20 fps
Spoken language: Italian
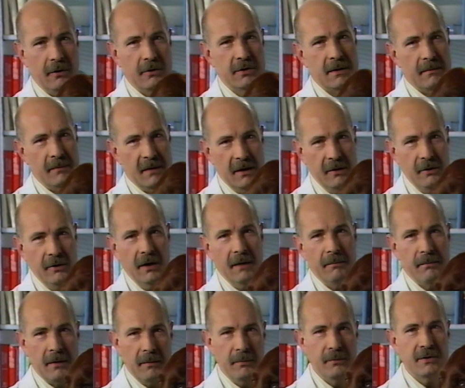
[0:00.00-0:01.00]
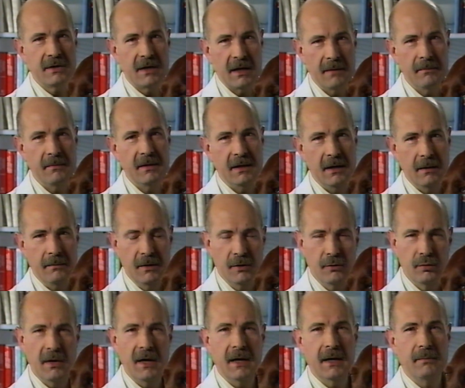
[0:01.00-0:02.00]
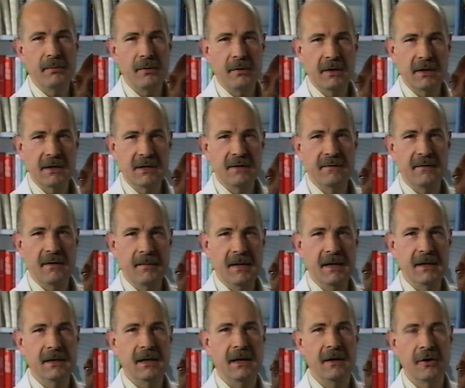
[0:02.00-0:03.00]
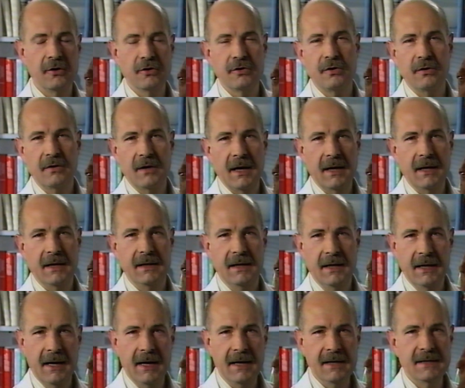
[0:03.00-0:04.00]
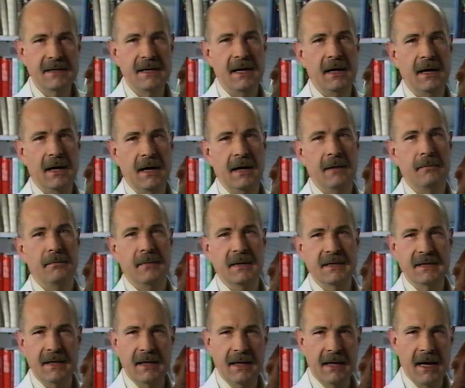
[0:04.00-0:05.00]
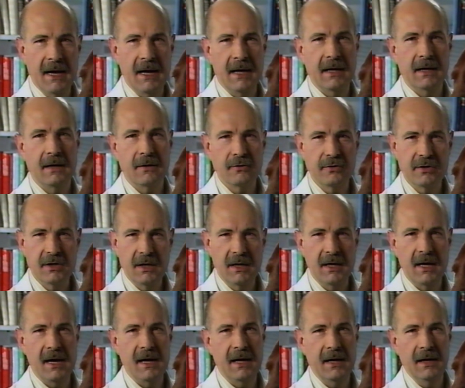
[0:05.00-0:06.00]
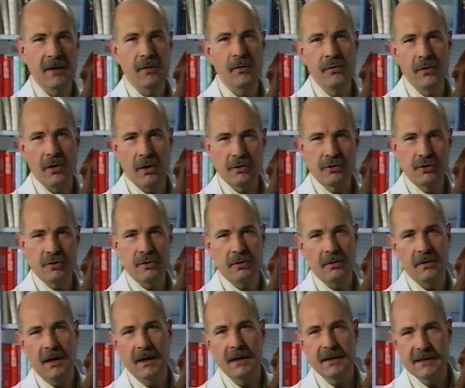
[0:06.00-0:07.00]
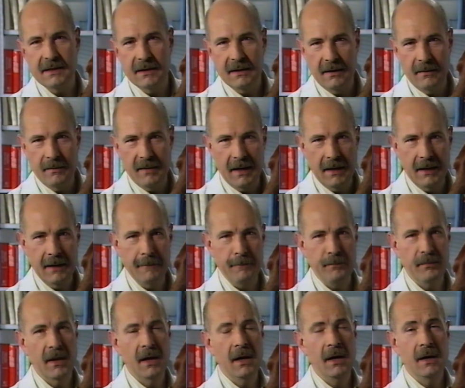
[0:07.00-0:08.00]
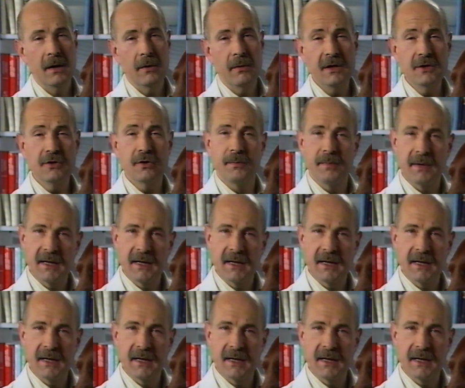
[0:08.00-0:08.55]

cosa migliore proprio sarebbe di abituare progressivamente il nostro cane di casa a masticare, a rosicchiare un osso alla settimana. Questo